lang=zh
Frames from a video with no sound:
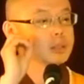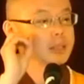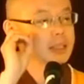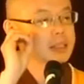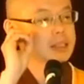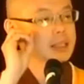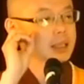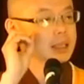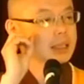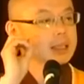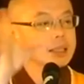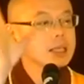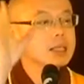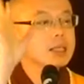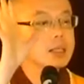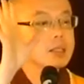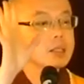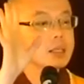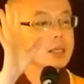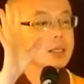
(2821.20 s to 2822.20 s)
你这一点
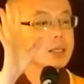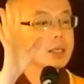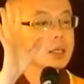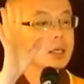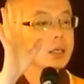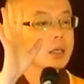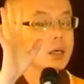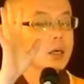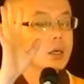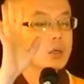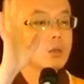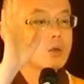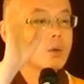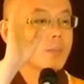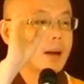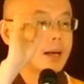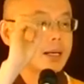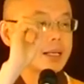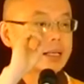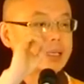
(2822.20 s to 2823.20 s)
点声音就
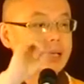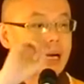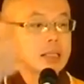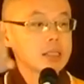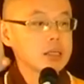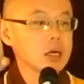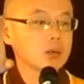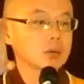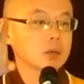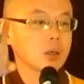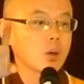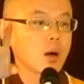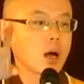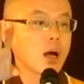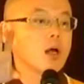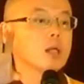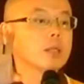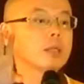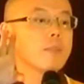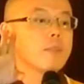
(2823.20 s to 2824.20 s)
把你干扰的话，
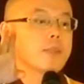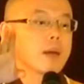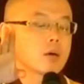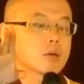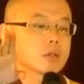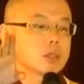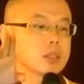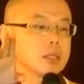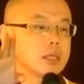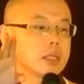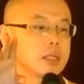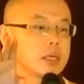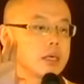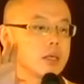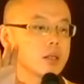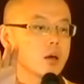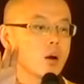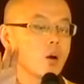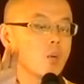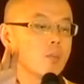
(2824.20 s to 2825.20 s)
那表示你
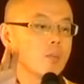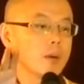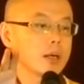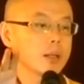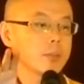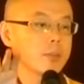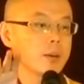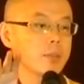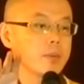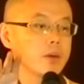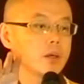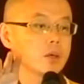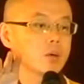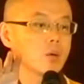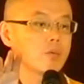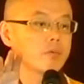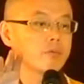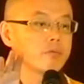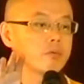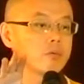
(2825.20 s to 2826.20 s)
念《Om Mani p a m e 的
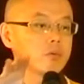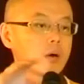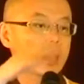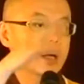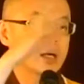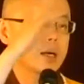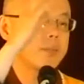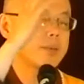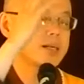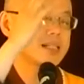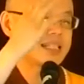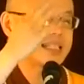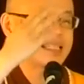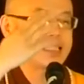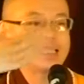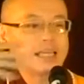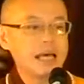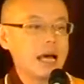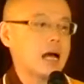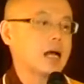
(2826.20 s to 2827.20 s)
功夫啊，根本是
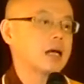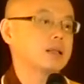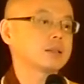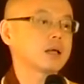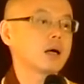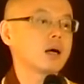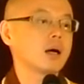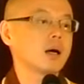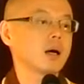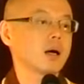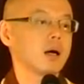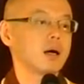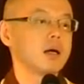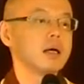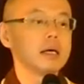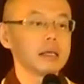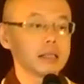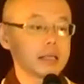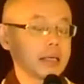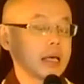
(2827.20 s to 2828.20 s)
假的。
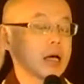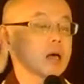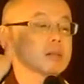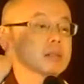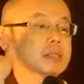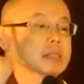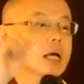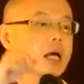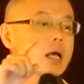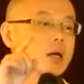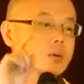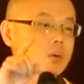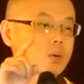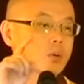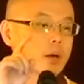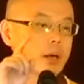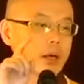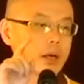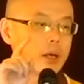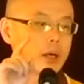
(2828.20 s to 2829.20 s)
你要忏
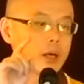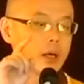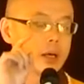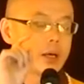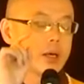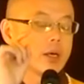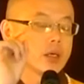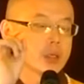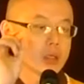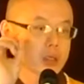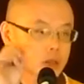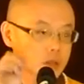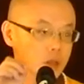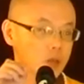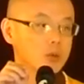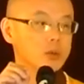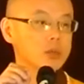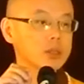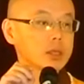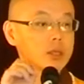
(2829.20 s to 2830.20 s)
悔，
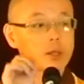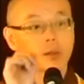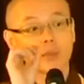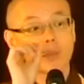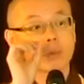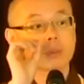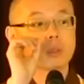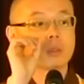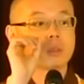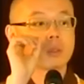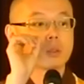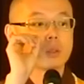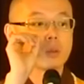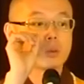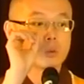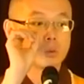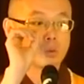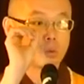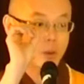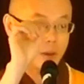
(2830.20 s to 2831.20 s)
修行不是
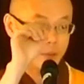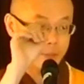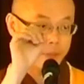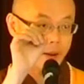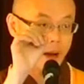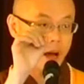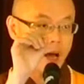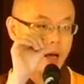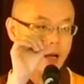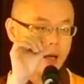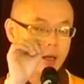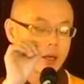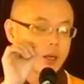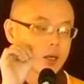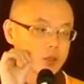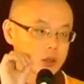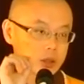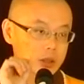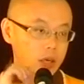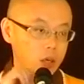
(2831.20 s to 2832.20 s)
修嘴巴，
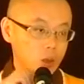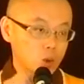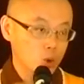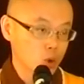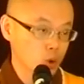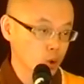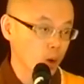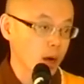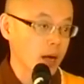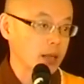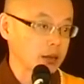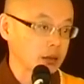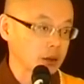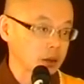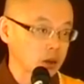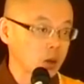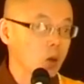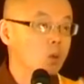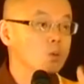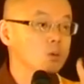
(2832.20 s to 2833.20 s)
是要转
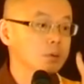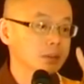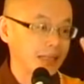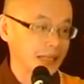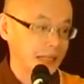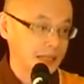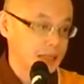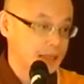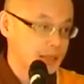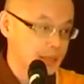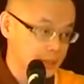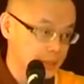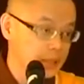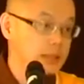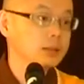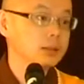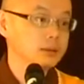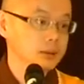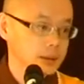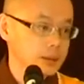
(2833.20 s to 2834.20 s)
动你的
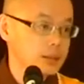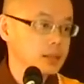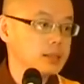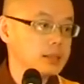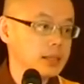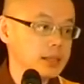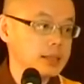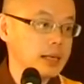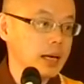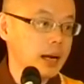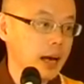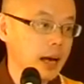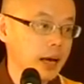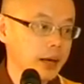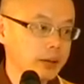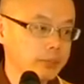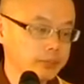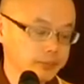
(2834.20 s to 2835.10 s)
心。请写下来。